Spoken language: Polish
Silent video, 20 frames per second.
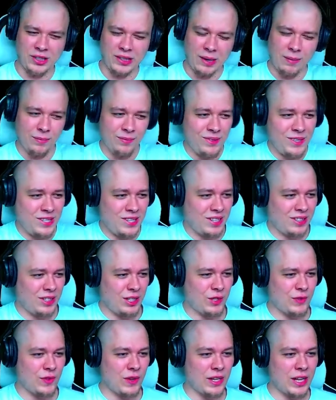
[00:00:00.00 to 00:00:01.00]
tam widzę, ty
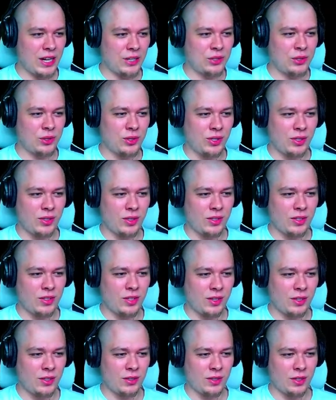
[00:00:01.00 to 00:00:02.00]
cwaniaczku. Co to,
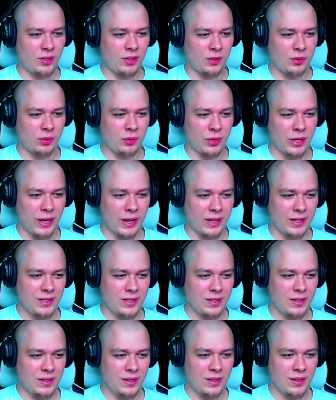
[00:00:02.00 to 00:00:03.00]
co, co, co tu
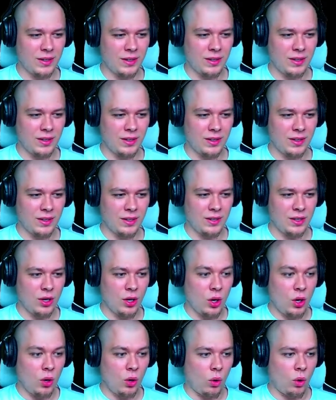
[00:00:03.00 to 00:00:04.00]
jest?
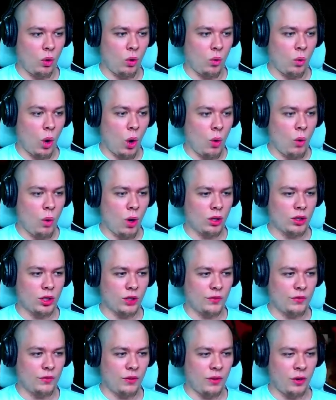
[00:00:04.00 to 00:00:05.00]
O, what the
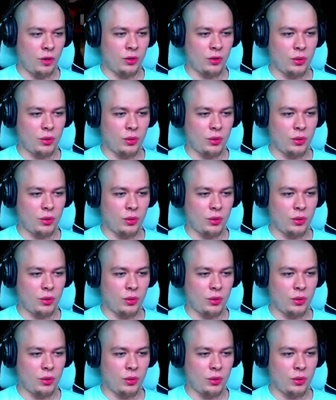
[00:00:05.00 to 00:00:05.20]
fuck,